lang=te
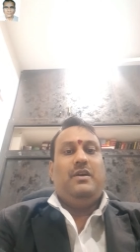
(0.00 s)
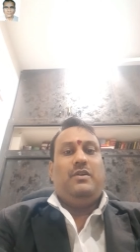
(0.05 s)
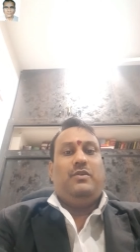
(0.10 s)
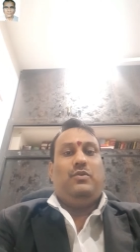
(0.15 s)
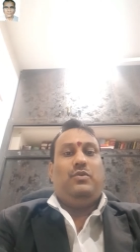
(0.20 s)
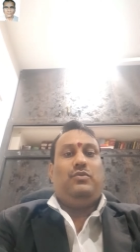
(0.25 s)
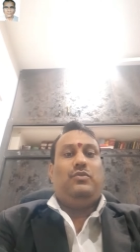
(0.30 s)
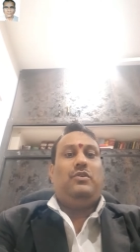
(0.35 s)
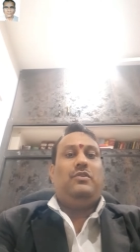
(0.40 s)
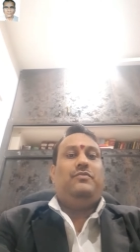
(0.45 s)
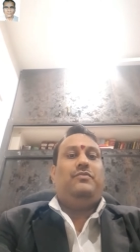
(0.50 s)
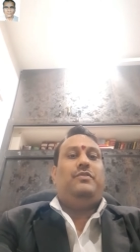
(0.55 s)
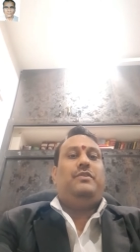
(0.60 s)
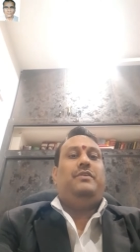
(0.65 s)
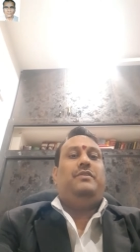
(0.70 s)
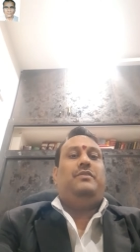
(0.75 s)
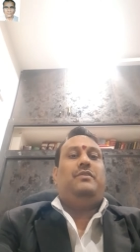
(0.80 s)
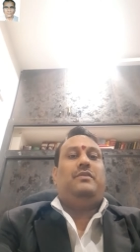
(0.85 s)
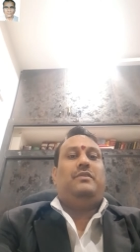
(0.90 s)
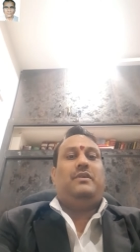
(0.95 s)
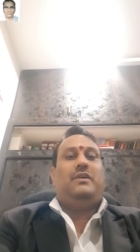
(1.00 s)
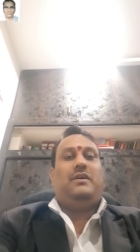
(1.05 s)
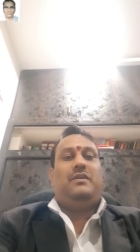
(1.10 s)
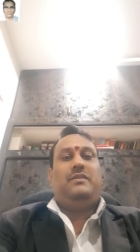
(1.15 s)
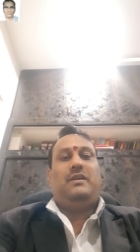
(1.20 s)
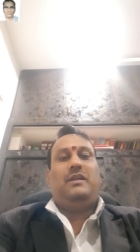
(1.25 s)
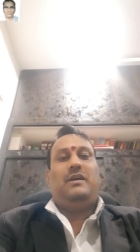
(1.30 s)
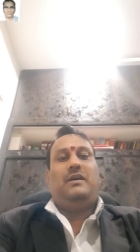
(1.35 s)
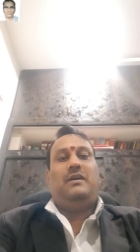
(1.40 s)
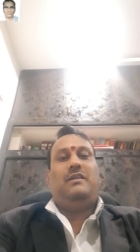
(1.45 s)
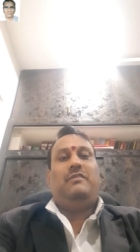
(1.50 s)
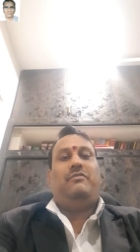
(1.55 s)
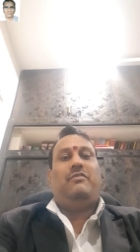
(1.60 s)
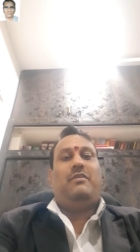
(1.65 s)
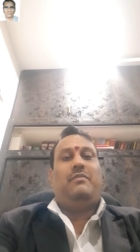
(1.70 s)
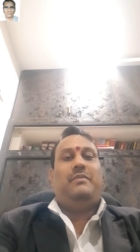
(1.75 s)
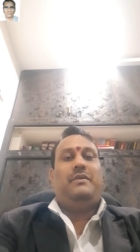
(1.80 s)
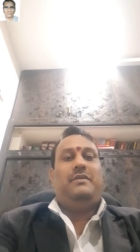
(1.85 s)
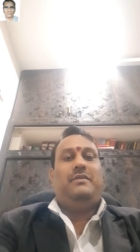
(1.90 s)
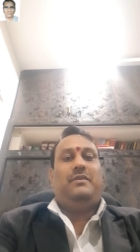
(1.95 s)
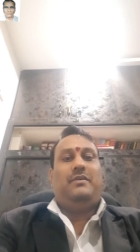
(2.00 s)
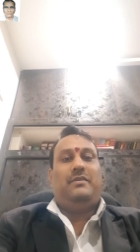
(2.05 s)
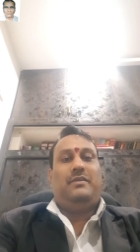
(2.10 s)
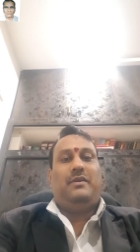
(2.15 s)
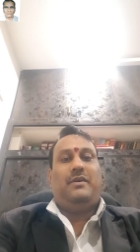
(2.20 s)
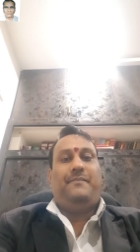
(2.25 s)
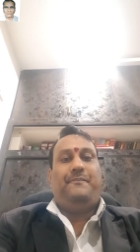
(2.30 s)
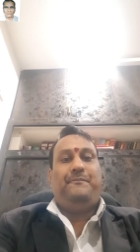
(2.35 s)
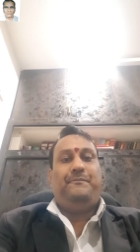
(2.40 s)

టూ థౌజండ్ ఫోర్టీన్ తర్వాత తెలంగాణ ఫామ్ అయిన తర్వాత